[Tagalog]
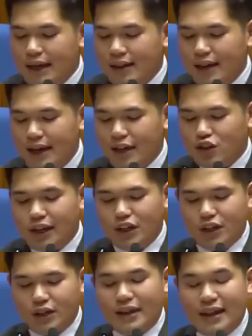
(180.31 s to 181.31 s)
the
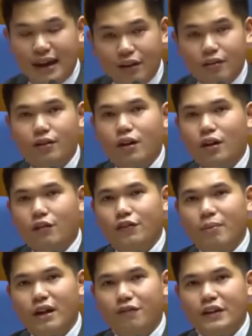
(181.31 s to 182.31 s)
education and health of the
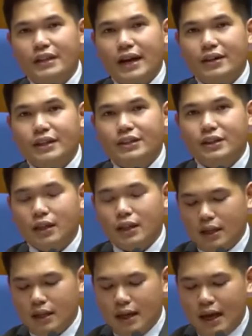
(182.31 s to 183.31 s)
beneficiaries.
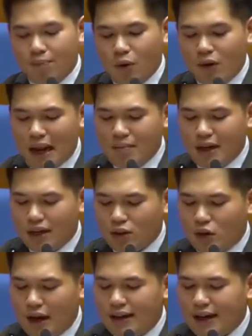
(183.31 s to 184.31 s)
Ang programang ito
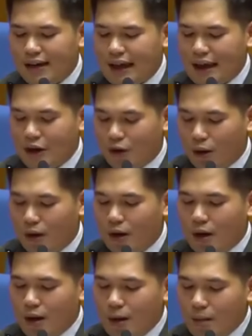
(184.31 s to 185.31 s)
ay naglalayong
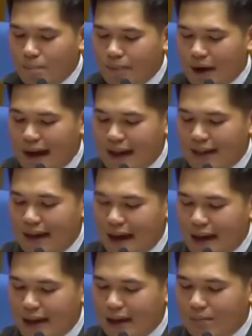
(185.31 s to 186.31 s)

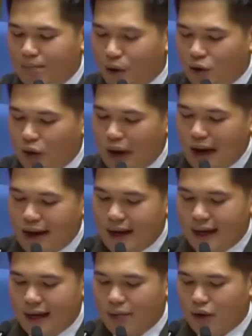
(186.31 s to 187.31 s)
paghandaan at pondohan ang
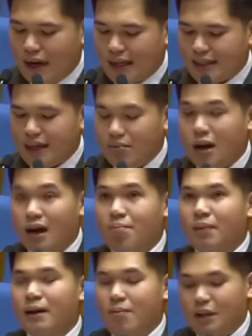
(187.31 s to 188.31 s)
kinabukasan ng mga
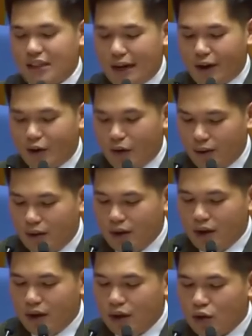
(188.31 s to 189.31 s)
benepisyaryo
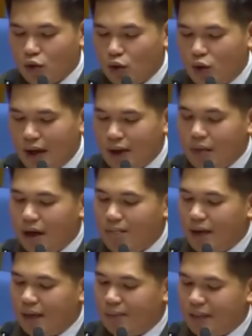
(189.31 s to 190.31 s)
tinuturuan ang mga
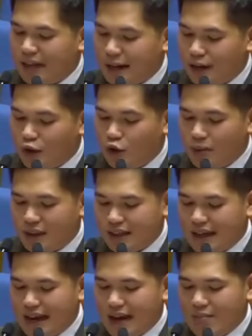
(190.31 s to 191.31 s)
benepisyaryo upang
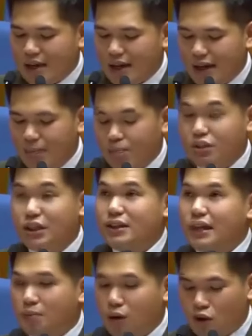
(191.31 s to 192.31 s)
sila ay maging
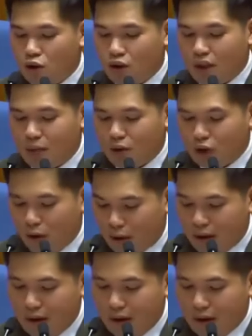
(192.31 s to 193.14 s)
positibong kontributor